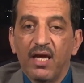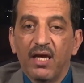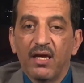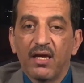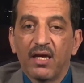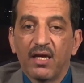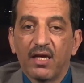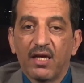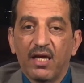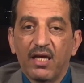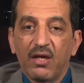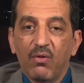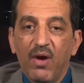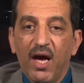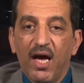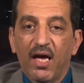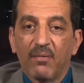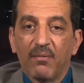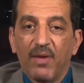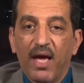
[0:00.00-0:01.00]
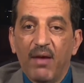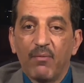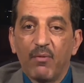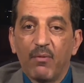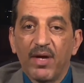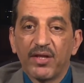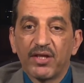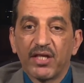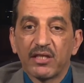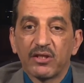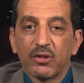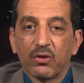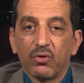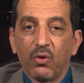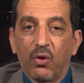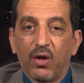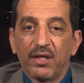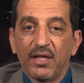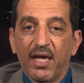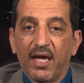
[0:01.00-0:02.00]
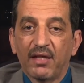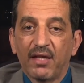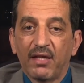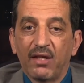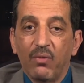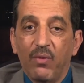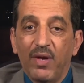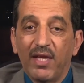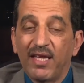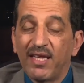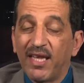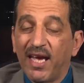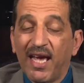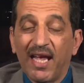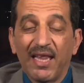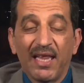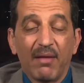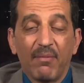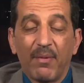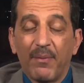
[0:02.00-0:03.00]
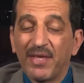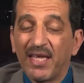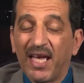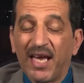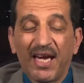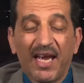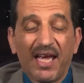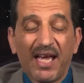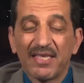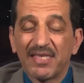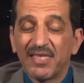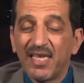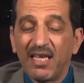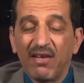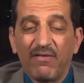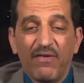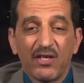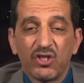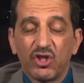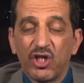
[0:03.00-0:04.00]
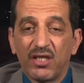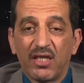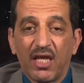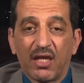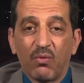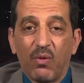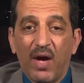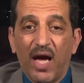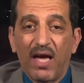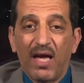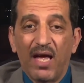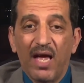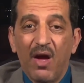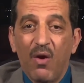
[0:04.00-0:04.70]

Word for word: آه، حوار مع ممثل صندوق النقد الدولي تكلم بطريقة صليفه جدا